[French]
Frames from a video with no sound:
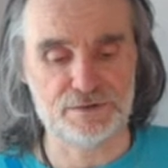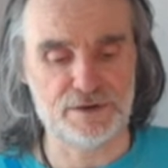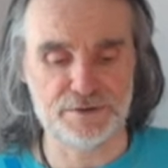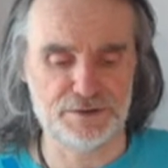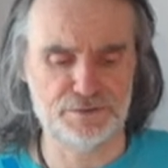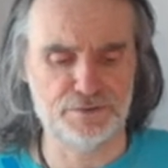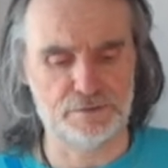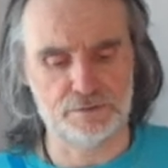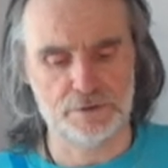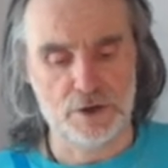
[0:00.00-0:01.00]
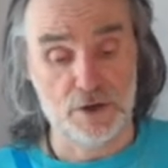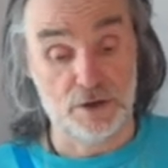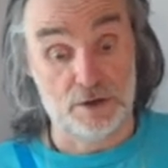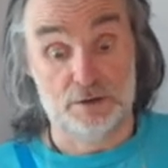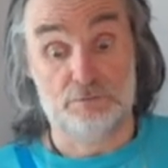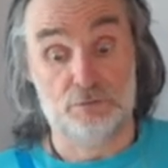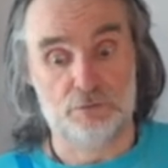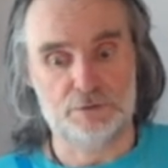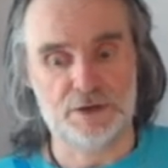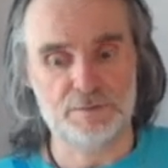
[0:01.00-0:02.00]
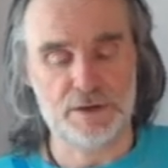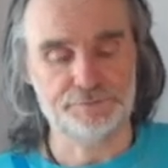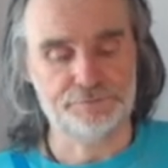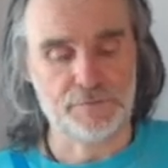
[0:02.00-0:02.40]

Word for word: d'habitude. Bon, très bien.